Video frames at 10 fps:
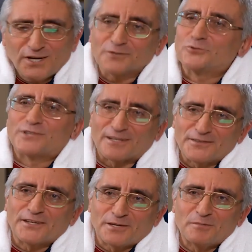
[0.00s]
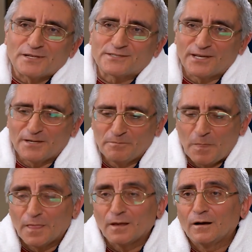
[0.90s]
Yani kağıt üzerindeki mesleğim.
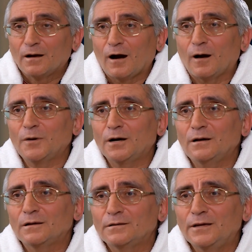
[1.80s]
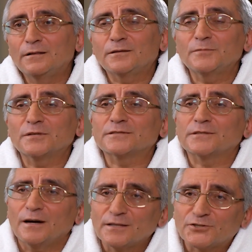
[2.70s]
Ama ilgimi
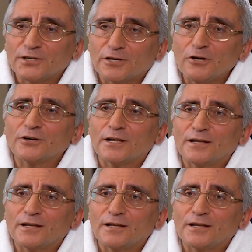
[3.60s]
sadece teoriyle